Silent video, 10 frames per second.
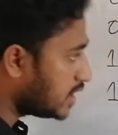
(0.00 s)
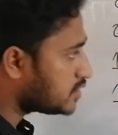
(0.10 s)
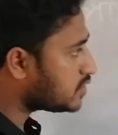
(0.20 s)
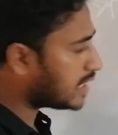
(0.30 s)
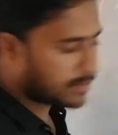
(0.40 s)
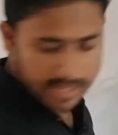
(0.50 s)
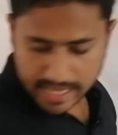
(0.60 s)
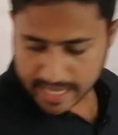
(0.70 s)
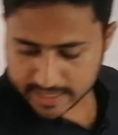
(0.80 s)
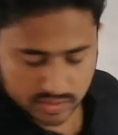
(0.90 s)
যদি আমরা
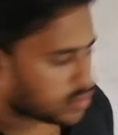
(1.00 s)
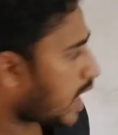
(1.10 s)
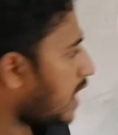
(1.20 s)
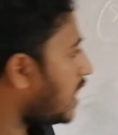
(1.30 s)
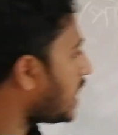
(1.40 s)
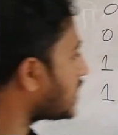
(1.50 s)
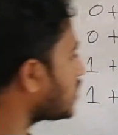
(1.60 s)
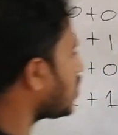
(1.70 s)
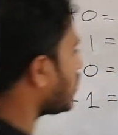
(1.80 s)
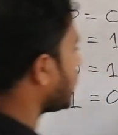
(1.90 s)
আরেকটু আরেকটা
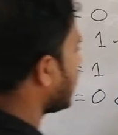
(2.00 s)
অঙ্ক নিয়ে